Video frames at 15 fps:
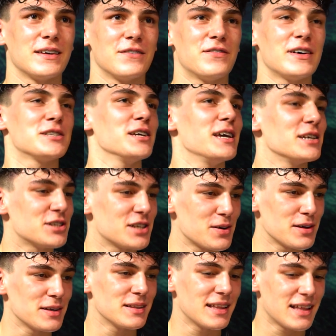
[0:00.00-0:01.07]

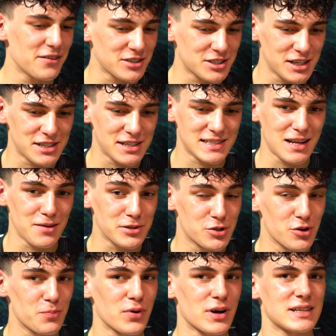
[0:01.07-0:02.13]
Ważniejsze, najważniejsze jest
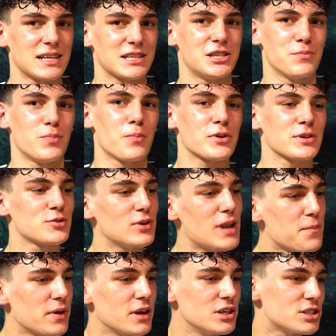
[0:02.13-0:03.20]
żeby pokazać się po prostu
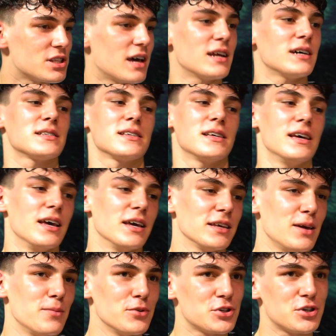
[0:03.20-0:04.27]
lepiej niż teraz.
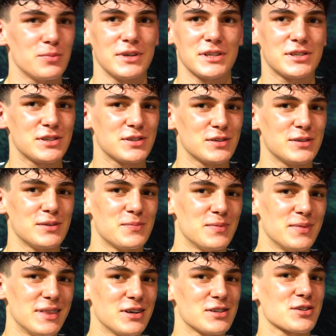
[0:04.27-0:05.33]
Nie musi być y,
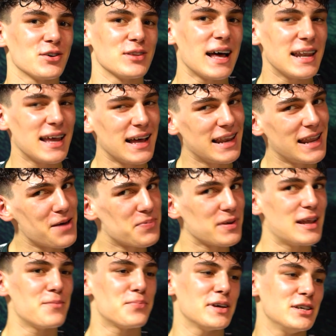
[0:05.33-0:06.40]
doskonale, ale lepiej,
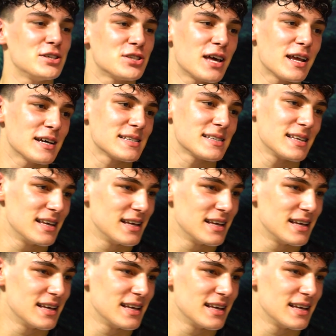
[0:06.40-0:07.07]
lepiej niż teraz.